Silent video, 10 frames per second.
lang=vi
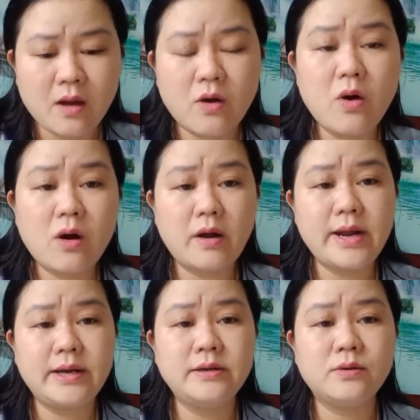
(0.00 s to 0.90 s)
cô có
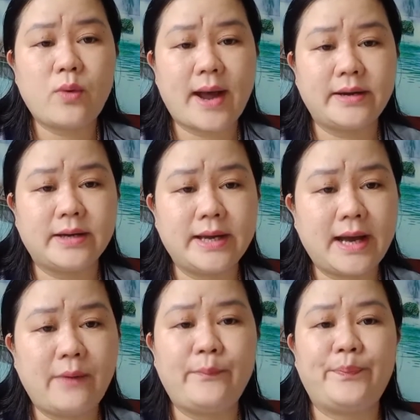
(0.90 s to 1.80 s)
đi nước ngoài được hay
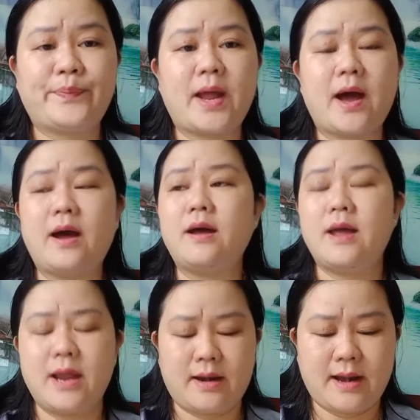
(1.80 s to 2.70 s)
không đó
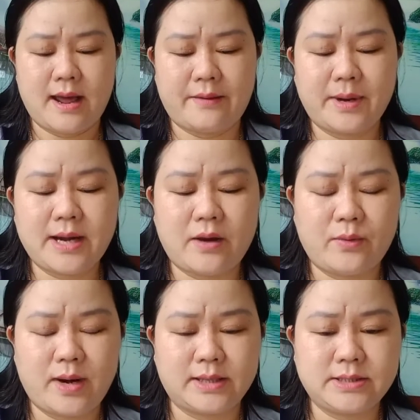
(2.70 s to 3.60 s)
là bắt
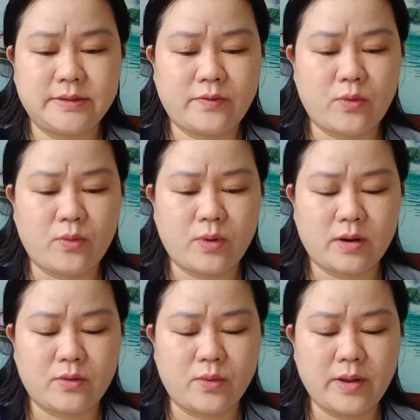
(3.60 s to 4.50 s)
đầu là sư phụ
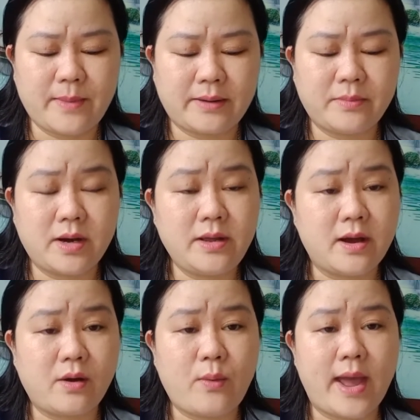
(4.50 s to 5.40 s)
ờ, của Kim Anh mới
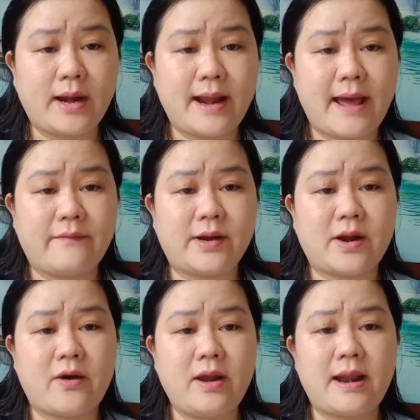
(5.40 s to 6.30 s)
dở quẻ ra và
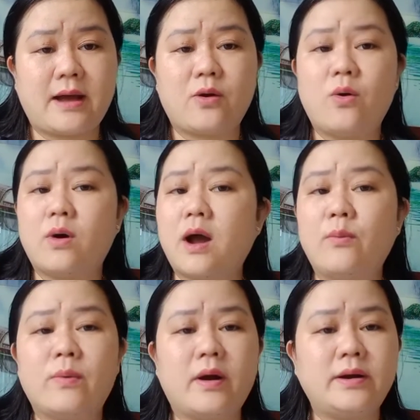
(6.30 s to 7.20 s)
nói là cô
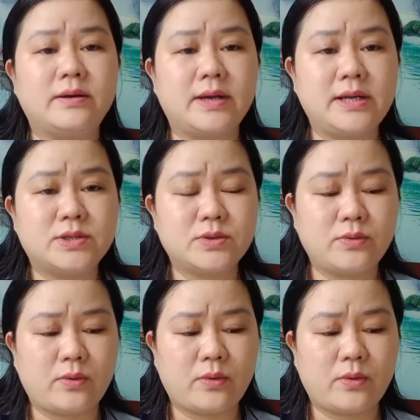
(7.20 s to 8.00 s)
không có đường đi xuất